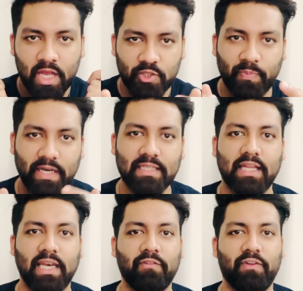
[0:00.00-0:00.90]
स्पिनर्स
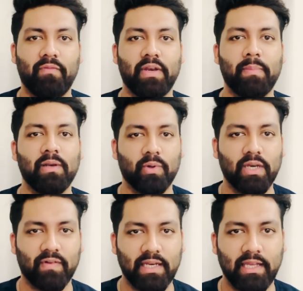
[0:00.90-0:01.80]
के लिए फेवरेबल होने
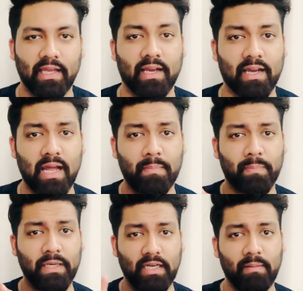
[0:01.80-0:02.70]
वाली है अगर आप
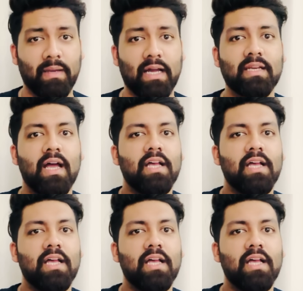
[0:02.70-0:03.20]
अपनी टीम में आज